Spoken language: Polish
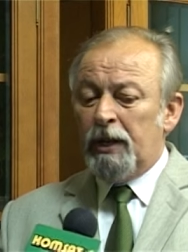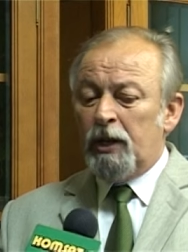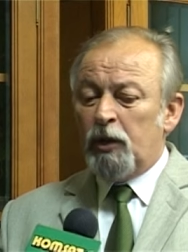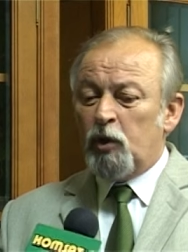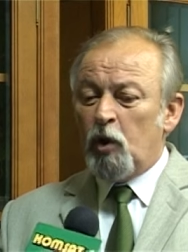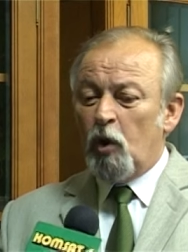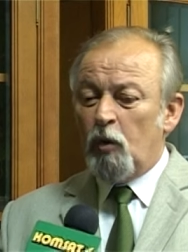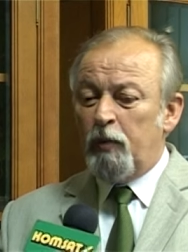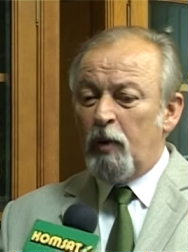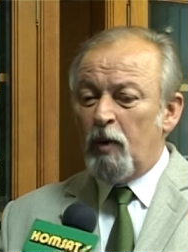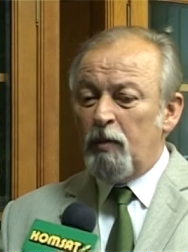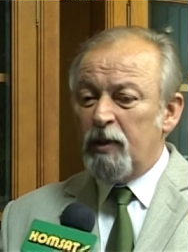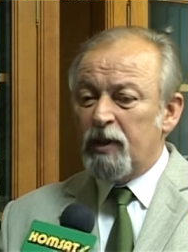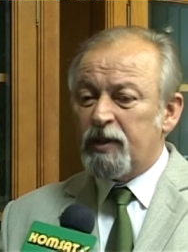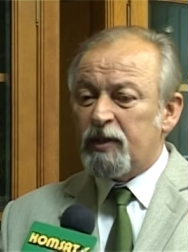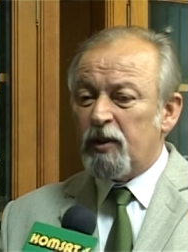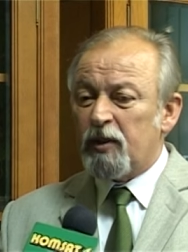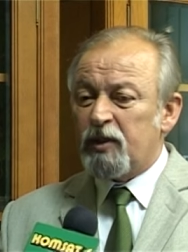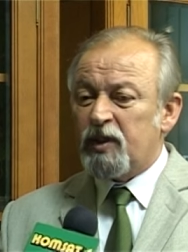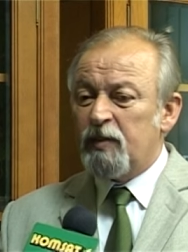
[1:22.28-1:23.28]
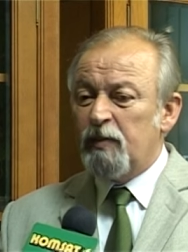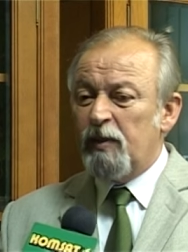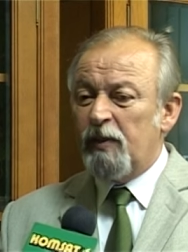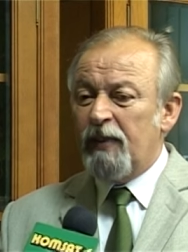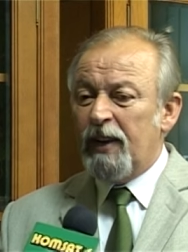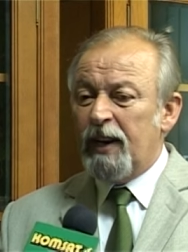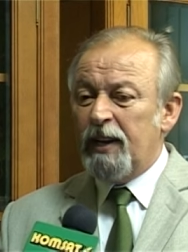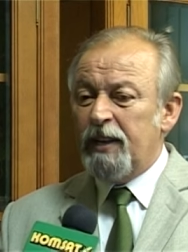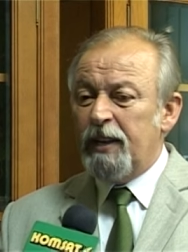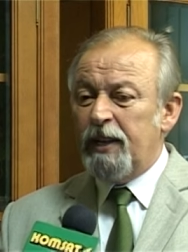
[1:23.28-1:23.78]
tą pomoc
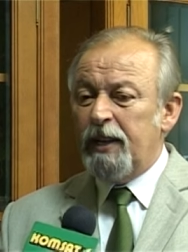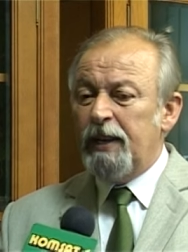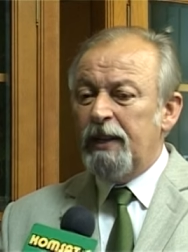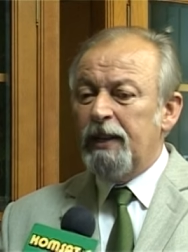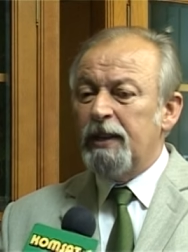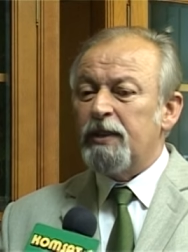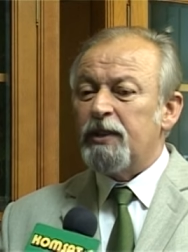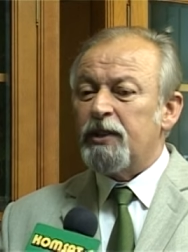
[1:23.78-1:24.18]
otrzymywali,